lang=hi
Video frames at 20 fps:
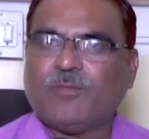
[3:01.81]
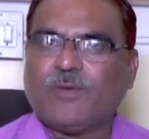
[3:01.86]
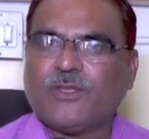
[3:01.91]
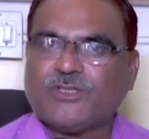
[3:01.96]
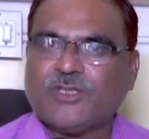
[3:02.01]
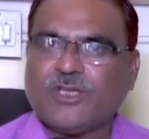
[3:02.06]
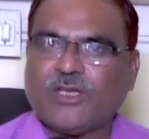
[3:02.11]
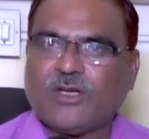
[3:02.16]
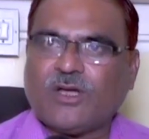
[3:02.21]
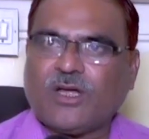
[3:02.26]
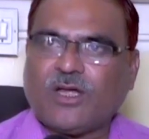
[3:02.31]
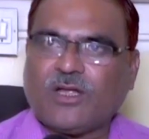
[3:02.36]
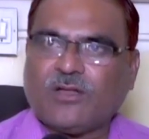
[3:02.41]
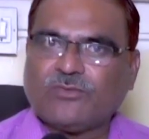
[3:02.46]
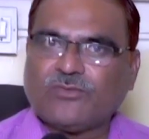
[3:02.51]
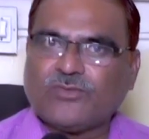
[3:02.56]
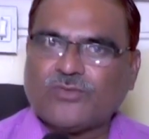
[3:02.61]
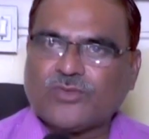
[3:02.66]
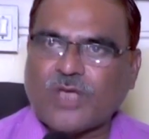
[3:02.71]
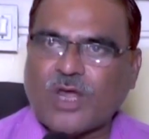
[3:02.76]
अब बच्चे
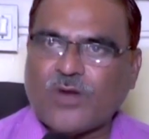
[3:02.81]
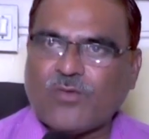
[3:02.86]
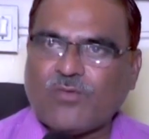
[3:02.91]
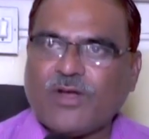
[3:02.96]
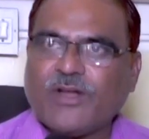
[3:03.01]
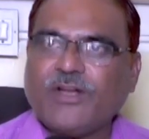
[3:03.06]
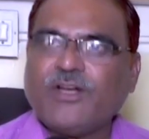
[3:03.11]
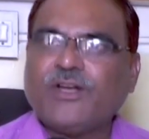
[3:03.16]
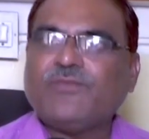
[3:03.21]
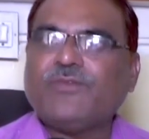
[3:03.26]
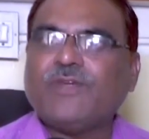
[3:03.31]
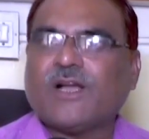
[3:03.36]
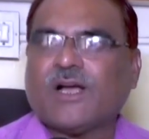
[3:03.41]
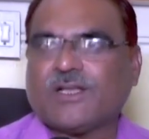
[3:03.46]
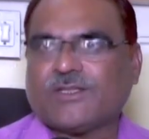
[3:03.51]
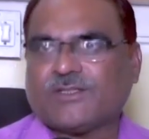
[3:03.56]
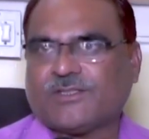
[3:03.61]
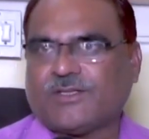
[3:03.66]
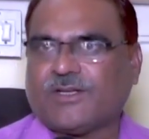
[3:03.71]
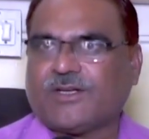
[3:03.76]
का सर्वांगीण
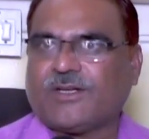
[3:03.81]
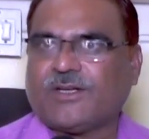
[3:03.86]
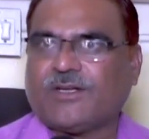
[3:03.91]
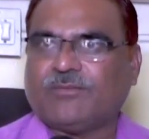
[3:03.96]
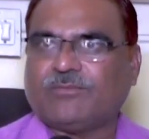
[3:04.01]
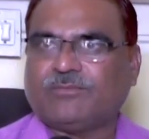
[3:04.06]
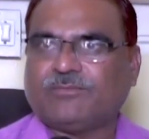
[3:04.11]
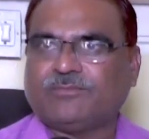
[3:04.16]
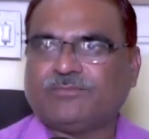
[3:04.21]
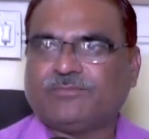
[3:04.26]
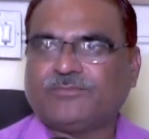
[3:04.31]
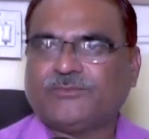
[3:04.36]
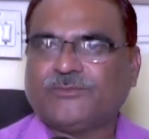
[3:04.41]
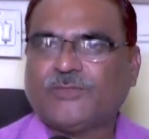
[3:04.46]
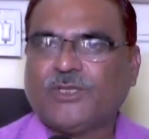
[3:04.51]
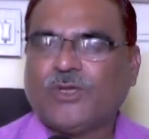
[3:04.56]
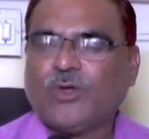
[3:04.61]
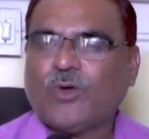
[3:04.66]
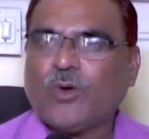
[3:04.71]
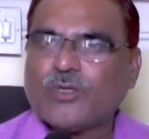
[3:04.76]
विकास करना
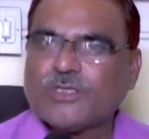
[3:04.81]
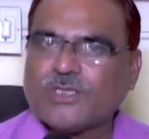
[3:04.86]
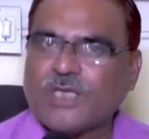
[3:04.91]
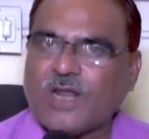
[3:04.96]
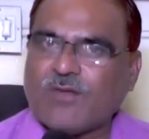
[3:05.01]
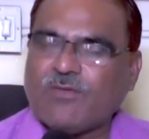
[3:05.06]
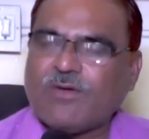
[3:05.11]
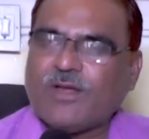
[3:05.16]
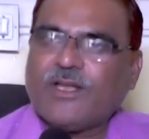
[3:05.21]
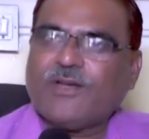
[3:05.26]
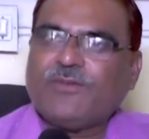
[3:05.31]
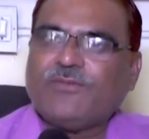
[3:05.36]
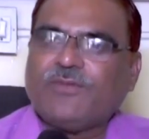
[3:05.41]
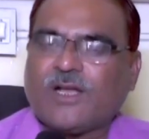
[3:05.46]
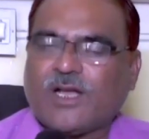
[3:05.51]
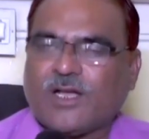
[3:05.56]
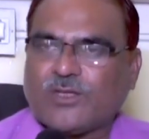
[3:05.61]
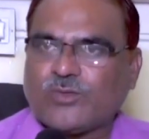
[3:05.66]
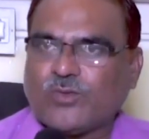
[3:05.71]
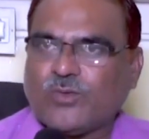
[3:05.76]
और सर्वांगीण
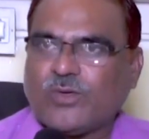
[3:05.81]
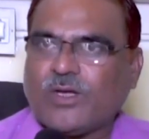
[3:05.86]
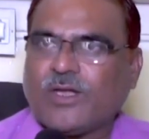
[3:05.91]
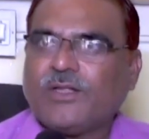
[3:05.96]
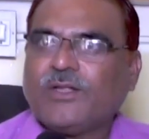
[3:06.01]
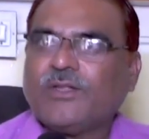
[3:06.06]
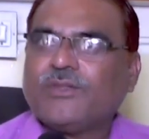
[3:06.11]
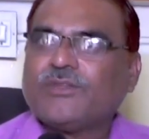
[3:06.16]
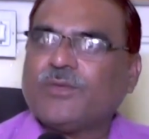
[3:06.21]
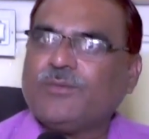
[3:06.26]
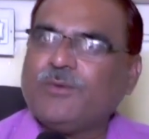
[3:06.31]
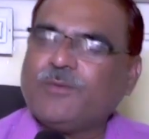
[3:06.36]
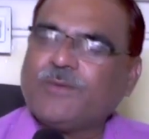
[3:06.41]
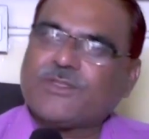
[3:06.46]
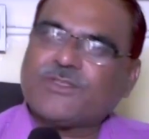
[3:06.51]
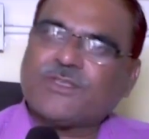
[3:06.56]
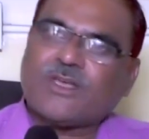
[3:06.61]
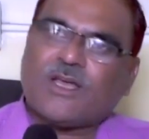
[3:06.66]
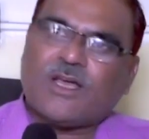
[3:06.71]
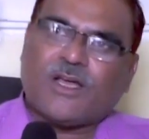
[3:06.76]
विकास होगा
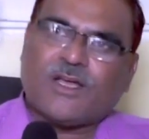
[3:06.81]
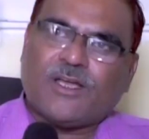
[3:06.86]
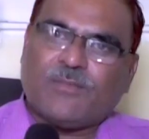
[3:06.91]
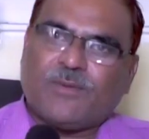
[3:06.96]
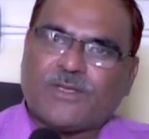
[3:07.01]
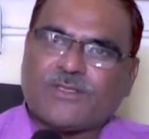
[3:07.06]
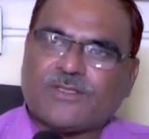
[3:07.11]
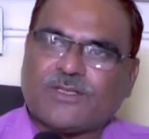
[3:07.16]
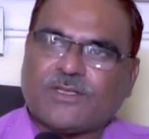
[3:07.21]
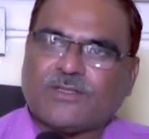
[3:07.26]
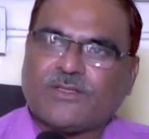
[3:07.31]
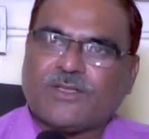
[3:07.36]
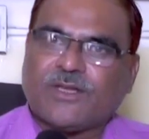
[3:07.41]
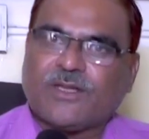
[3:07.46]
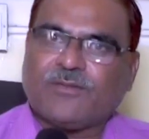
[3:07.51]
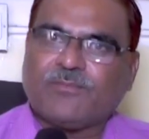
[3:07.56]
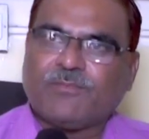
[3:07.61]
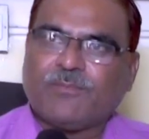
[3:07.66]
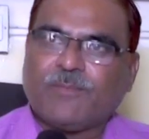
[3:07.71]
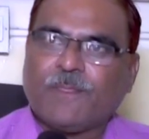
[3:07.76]
तभी बच्चा आगे बढ़
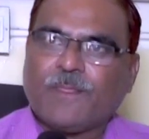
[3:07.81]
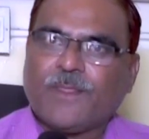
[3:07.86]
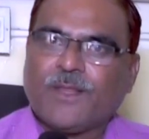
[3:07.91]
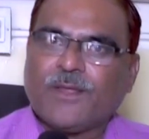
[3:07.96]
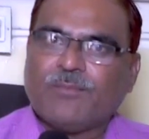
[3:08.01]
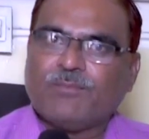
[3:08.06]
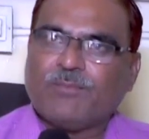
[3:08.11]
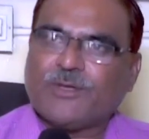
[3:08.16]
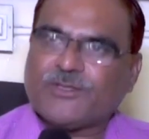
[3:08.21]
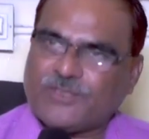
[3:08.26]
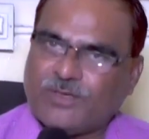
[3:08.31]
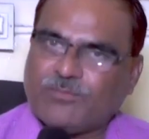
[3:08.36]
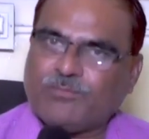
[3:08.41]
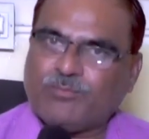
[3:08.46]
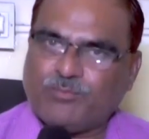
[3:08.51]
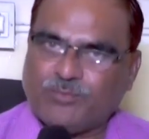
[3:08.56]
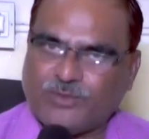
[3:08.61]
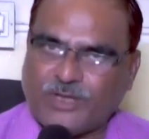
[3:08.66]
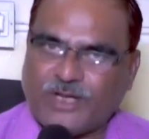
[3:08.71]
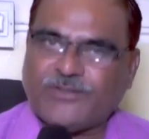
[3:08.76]
सकता है
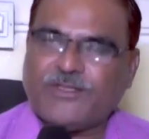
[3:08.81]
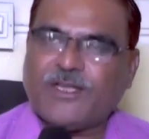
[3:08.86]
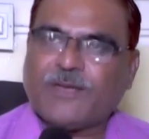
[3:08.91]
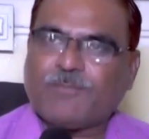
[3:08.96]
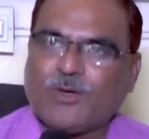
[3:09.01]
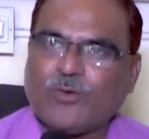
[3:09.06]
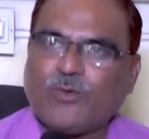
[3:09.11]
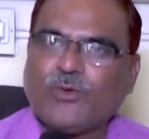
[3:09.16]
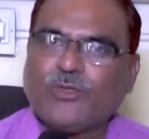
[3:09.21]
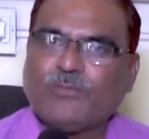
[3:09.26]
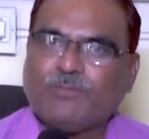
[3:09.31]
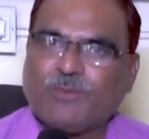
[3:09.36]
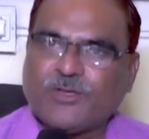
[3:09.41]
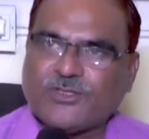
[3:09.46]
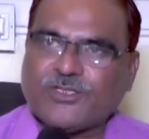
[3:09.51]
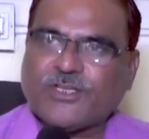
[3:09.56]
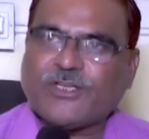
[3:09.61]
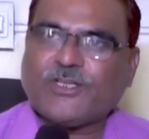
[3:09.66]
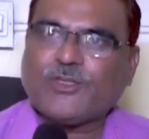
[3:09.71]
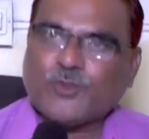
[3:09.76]
बच्चे अध्यापक कोई
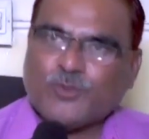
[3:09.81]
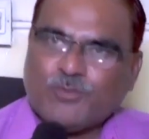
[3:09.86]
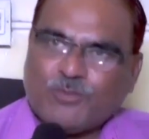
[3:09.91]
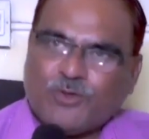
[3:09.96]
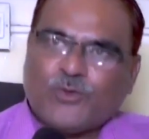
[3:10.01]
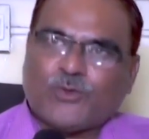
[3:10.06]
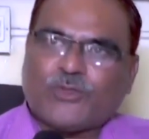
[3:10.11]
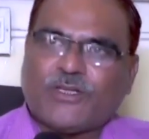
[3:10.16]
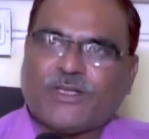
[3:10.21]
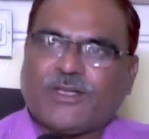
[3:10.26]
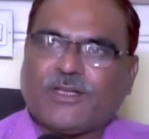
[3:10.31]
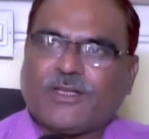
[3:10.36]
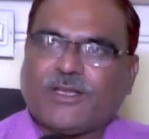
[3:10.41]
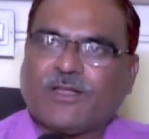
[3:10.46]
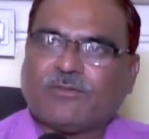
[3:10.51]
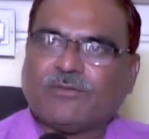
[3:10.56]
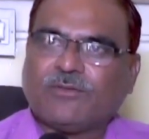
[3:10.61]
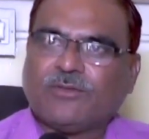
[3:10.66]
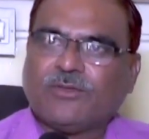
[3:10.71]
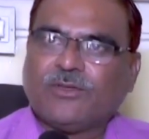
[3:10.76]
बच्चे के दुश्मन होते हैं
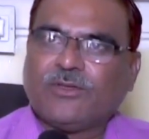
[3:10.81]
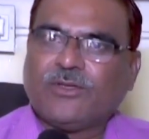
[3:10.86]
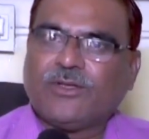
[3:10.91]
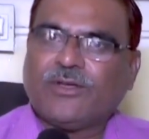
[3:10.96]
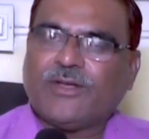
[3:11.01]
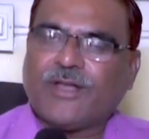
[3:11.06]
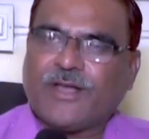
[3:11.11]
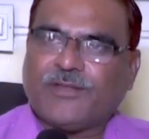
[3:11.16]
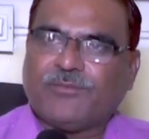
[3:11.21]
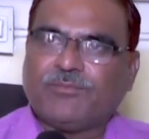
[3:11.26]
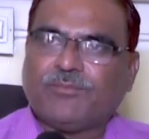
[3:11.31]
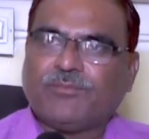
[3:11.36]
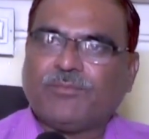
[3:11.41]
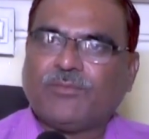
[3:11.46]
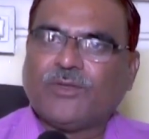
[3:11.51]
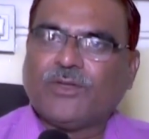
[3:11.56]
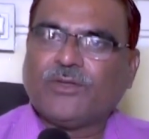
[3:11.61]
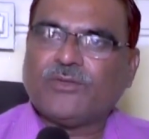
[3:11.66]
क्या नहीं